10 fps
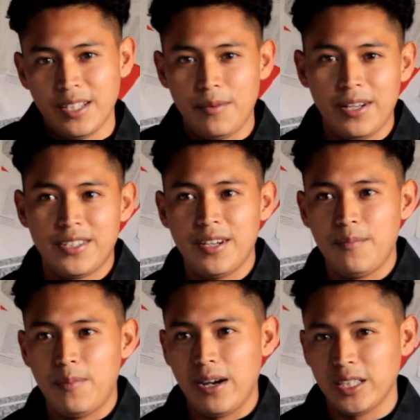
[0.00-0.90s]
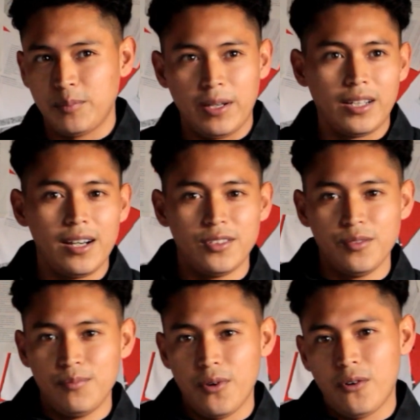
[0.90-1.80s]
esa brecha para
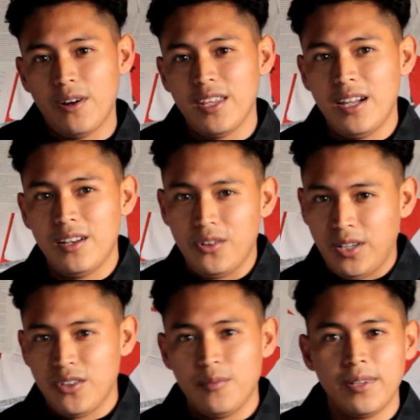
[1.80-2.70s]
explicarles un poco allá lo que